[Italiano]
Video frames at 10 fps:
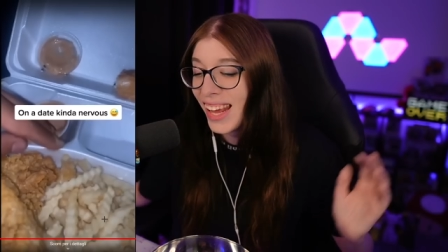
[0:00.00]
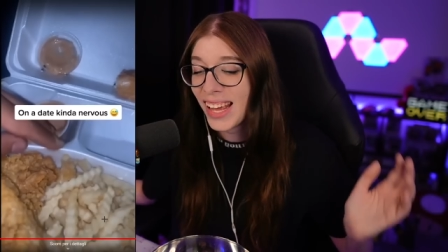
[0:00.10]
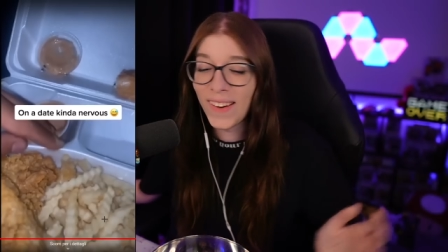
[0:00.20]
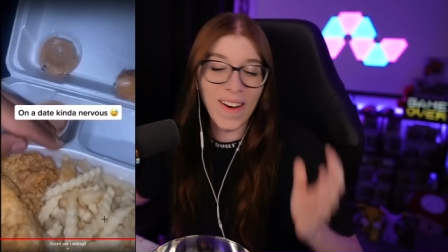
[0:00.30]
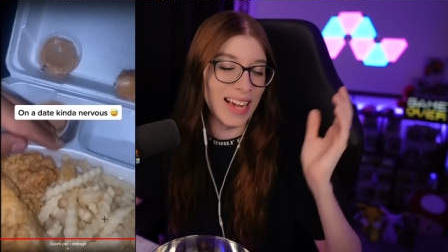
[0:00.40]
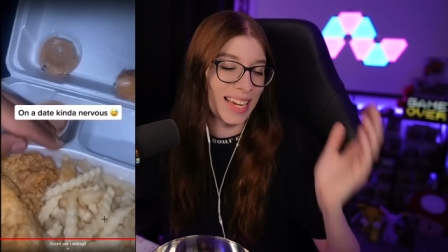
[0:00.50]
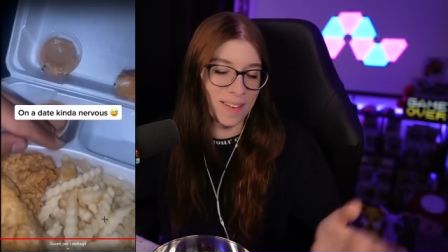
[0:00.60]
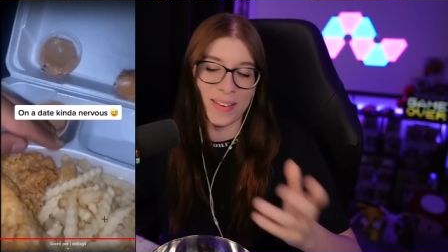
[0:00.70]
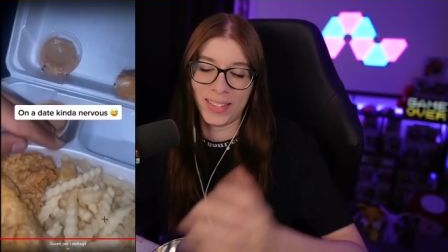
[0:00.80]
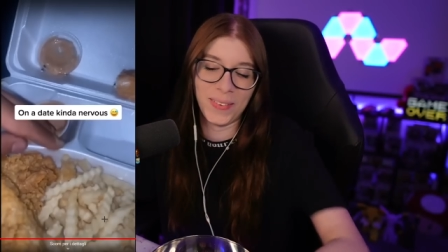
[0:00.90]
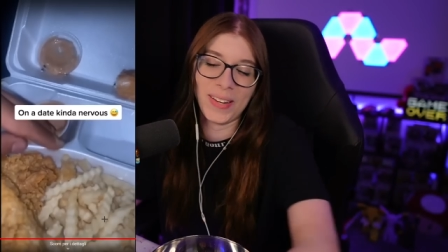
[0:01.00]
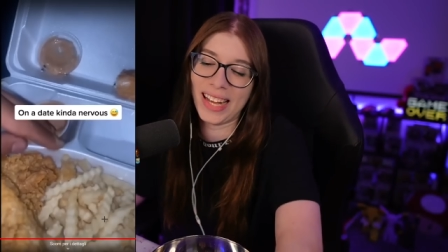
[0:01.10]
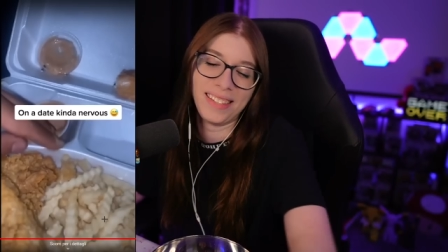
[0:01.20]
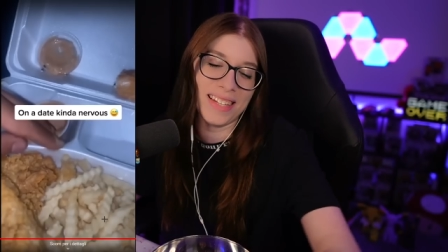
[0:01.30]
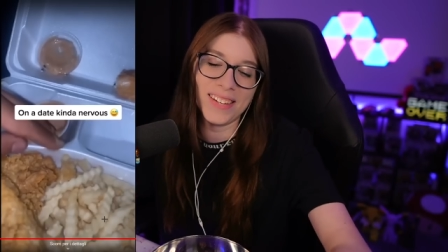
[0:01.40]
Ho anche fatto un
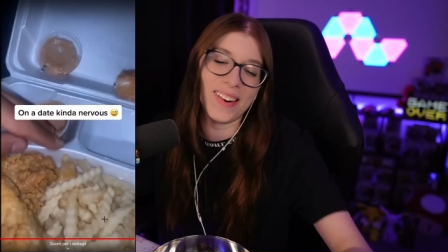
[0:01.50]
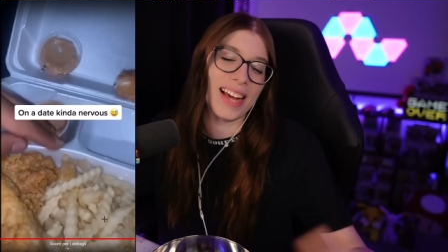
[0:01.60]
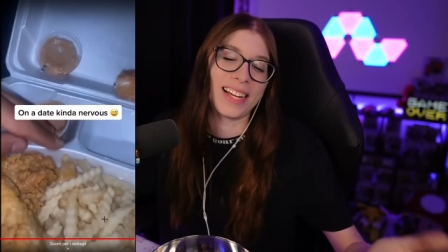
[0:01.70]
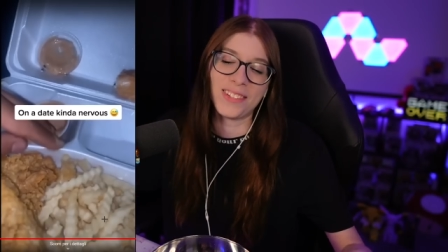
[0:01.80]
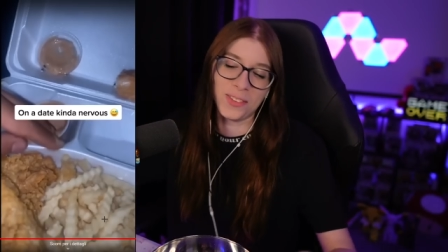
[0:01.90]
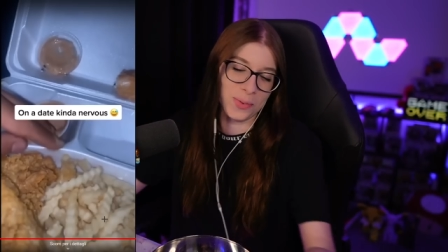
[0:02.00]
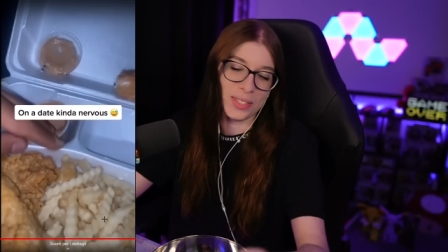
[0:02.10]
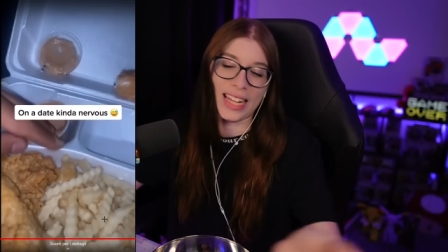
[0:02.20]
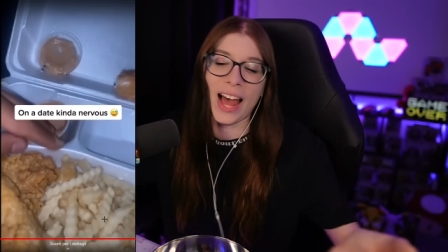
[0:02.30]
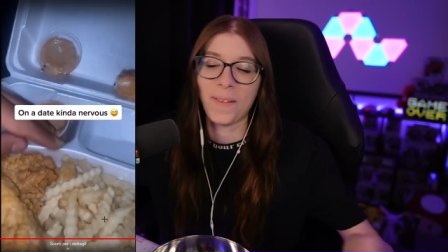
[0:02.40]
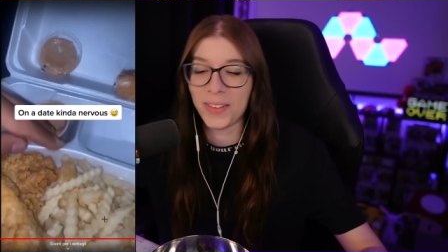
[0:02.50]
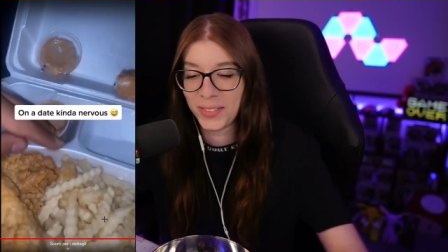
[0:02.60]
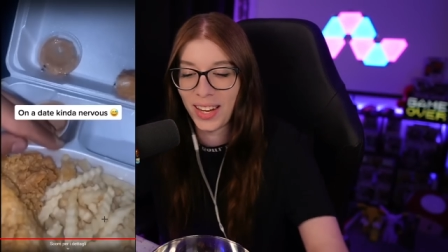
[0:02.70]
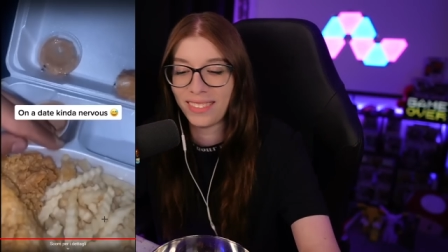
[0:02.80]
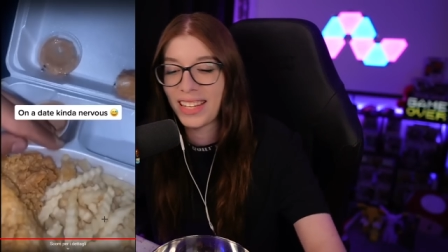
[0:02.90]
casino, raga. C'ho tutta l'acqua
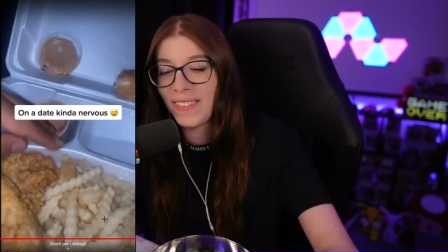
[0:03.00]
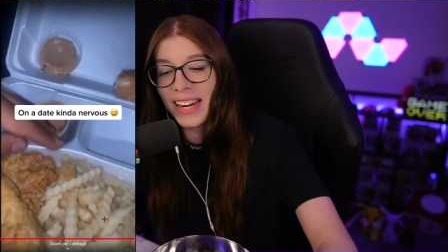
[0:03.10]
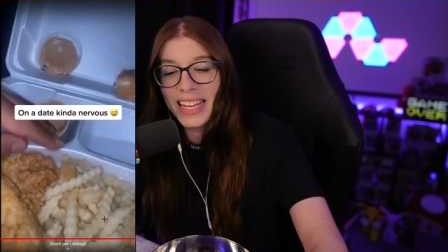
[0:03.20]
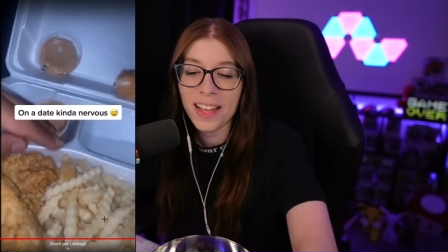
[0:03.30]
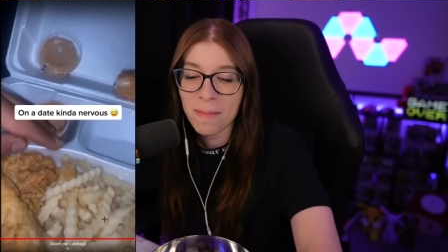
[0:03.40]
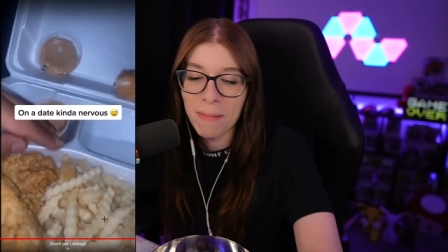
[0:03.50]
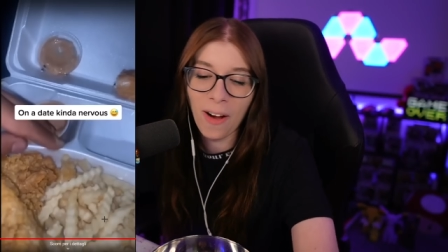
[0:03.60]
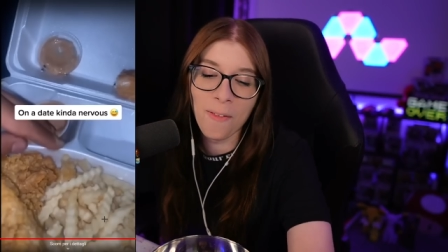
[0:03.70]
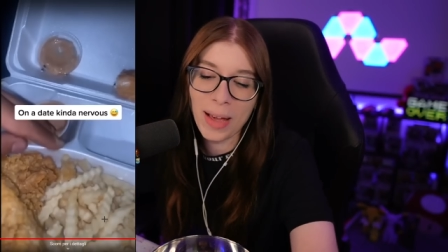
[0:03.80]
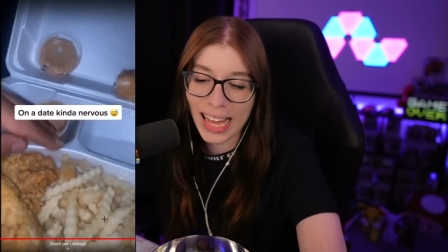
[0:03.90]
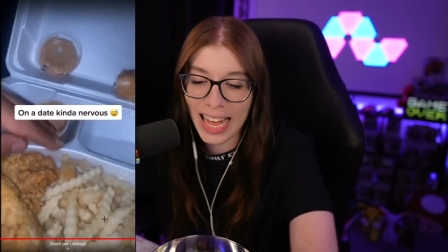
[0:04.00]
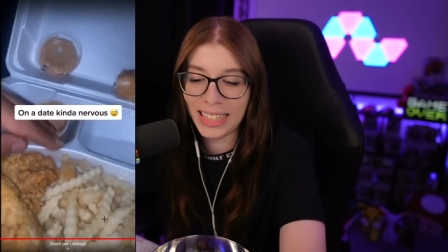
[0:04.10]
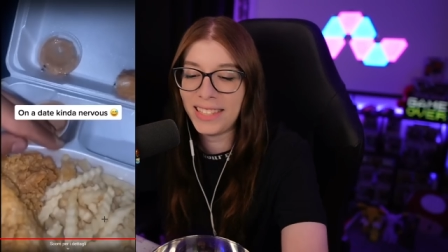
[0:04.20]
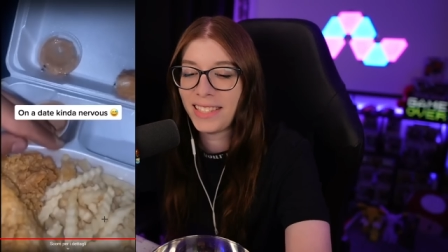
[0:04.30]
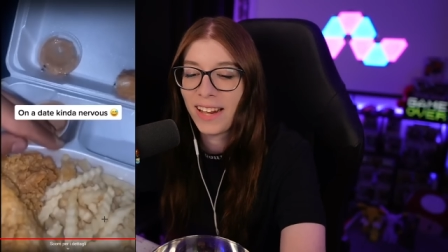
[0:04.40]
sulla scrivania. Ma come che
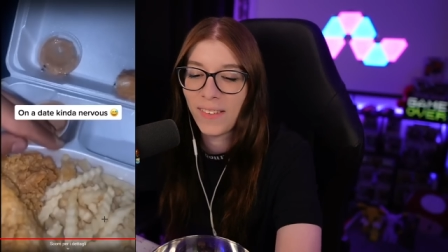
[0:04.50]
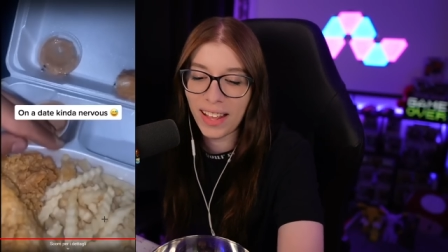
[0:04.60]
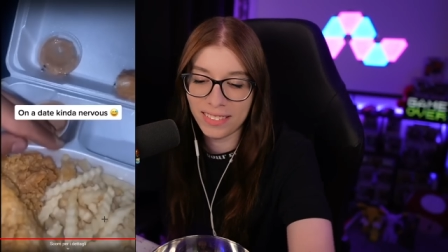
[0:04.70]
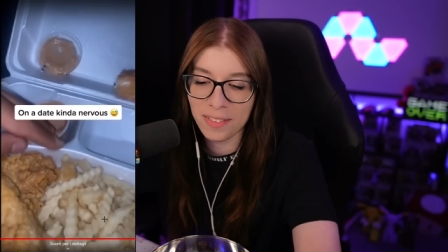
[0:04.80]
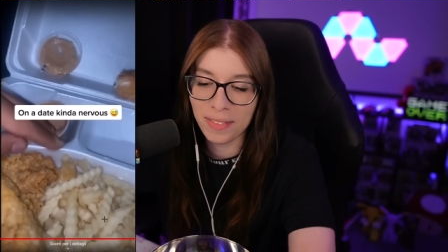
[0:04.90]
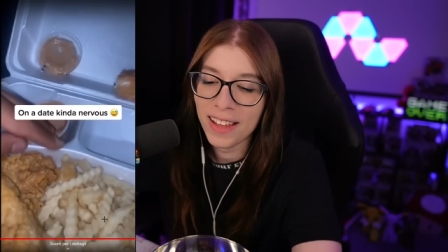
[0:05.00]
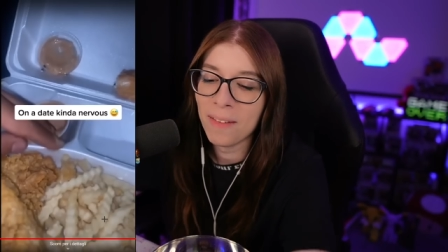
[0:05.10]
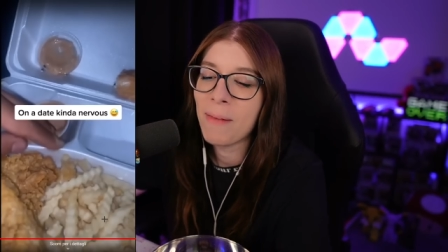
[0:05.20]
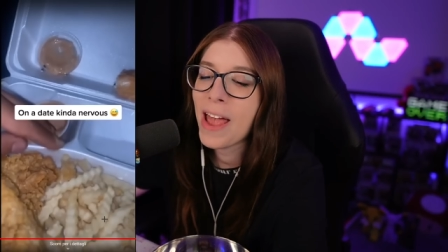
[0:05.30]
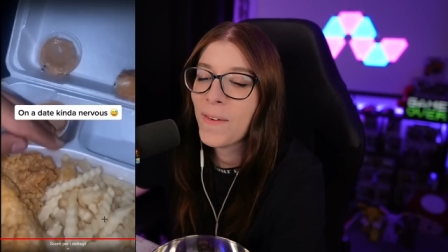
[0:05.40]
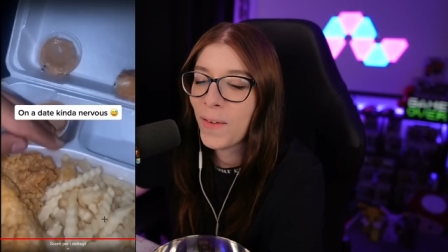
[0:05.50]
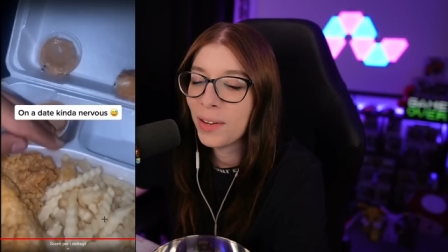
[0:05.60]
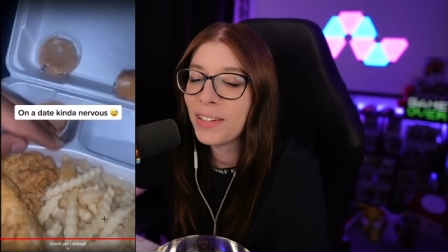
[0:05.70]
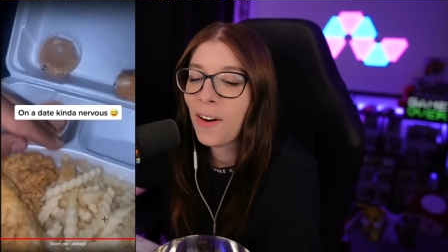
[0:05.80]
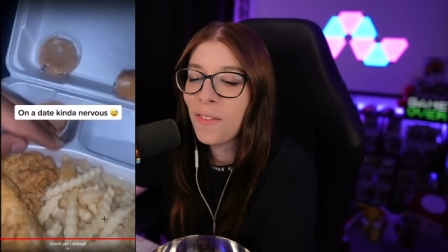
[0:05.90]
una stala si fa? Ma io
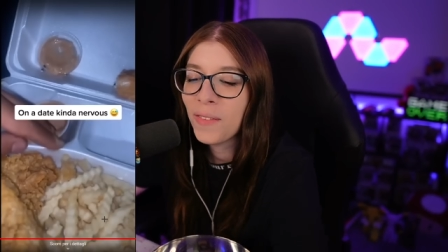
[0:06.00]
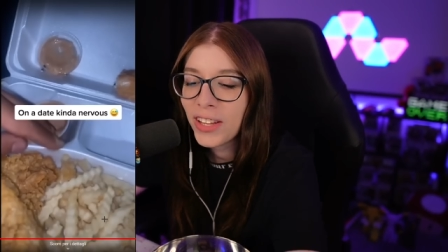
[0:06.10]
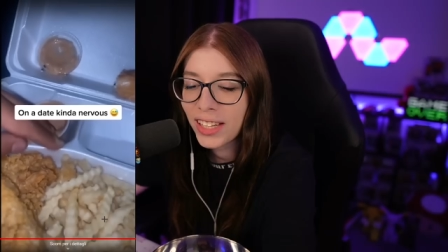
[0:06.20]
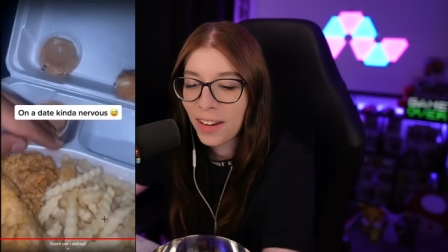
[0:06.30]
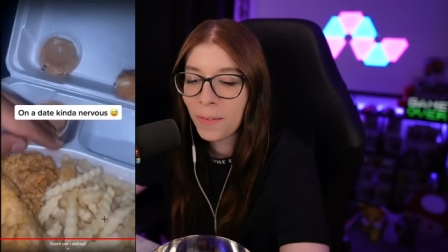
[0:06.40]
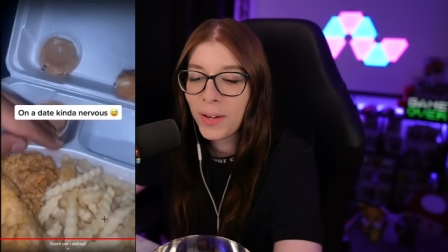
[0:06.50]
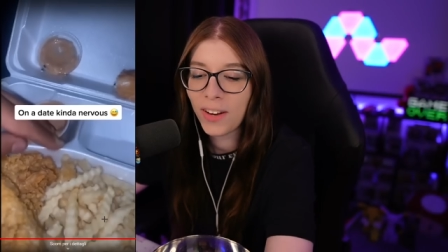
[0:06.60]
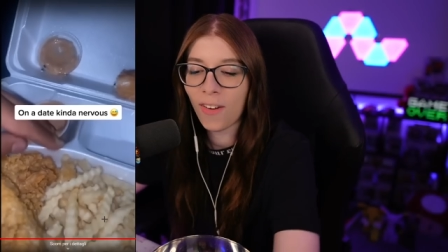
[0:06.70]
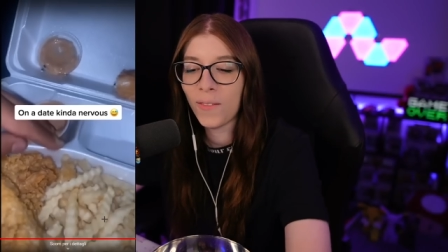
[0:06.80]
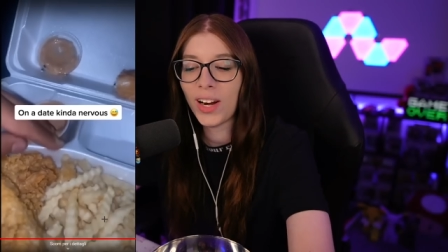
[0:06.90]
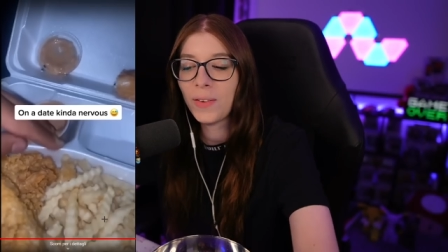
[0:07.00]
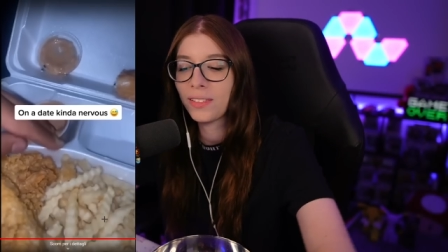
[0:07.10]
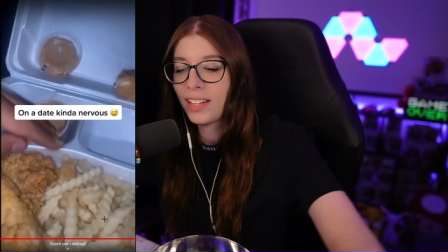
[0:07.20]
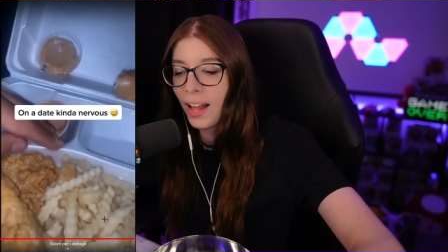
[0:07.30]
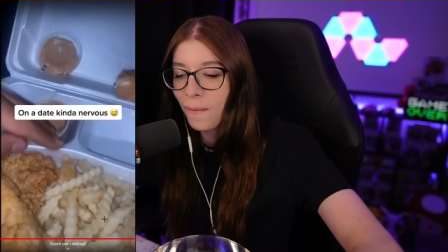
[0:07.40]
volevo fare un video tranquillo. Non volevo
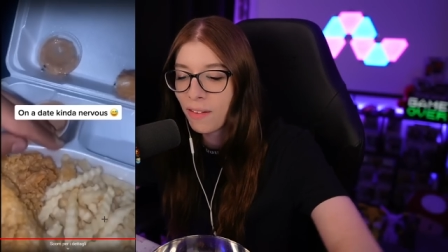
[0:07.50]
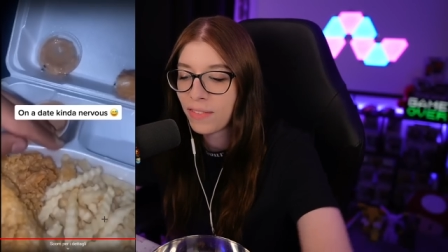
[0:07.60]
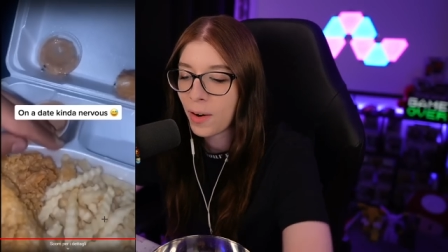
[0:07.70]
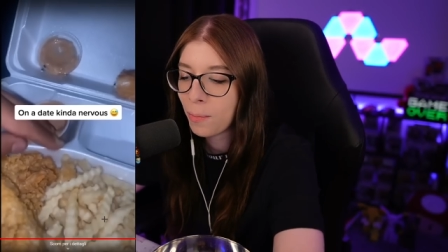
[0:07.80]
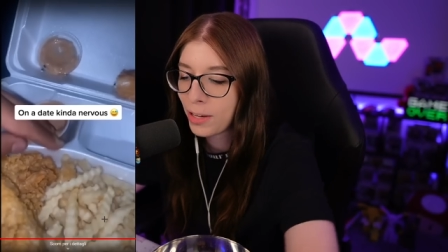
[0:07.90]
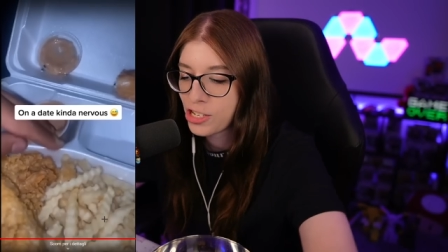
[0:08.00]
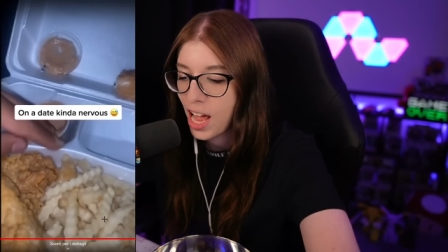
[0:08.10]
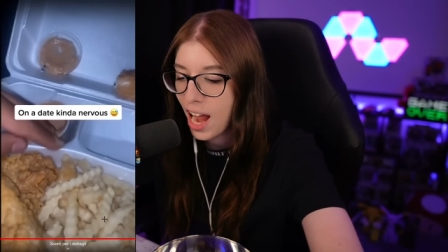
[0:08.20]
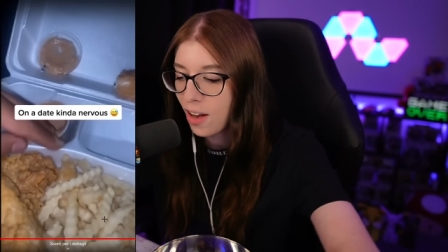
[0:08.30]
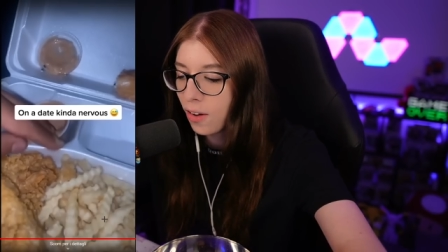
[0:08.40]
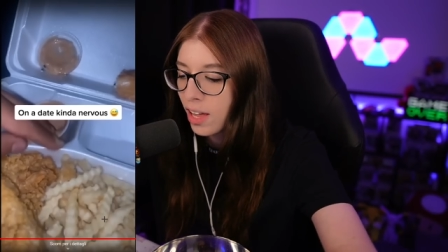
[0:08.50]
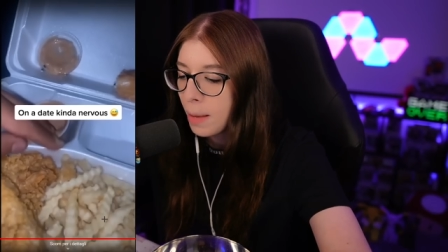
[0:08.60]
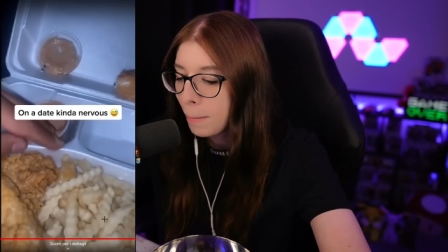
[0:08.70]
stare qua a fare un macello.